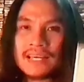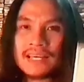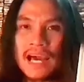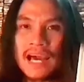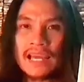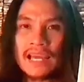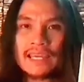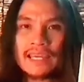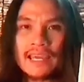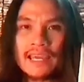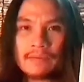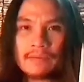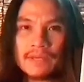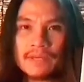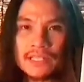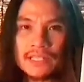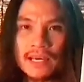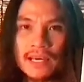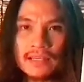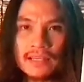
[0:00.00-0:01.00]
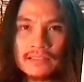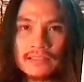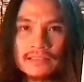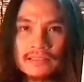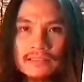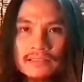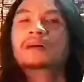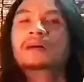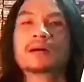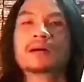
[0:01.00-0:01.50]
กายแฮมิงตัน
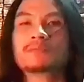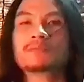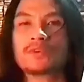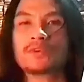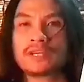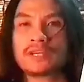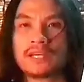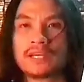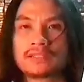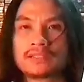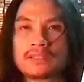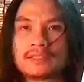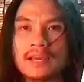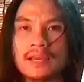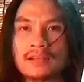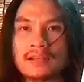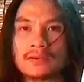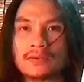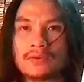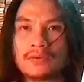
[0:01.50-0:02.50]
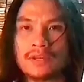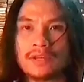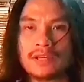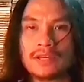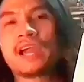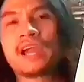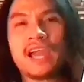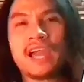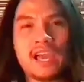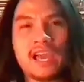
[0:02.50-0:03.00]
อำนวยการสร้างโดย
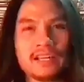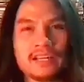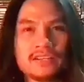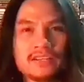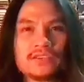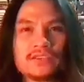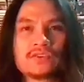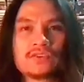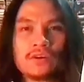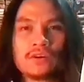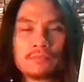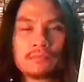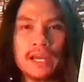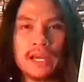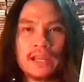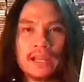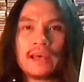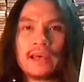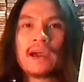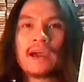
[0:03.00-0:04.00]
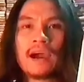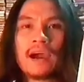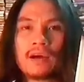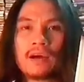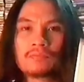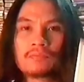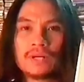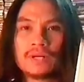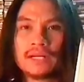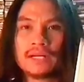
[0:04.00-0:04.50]
แฮร์รี่ ซลแมน และ
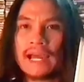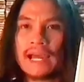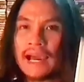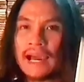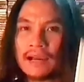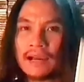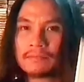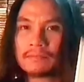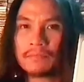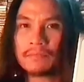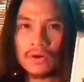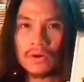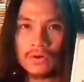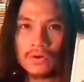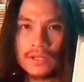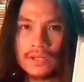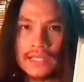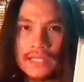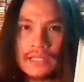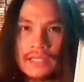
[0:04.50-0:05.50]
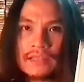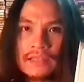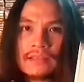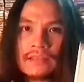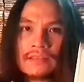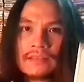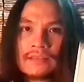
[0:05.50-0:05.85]
อัลเบิร์ตอาร์บ็อกโคลี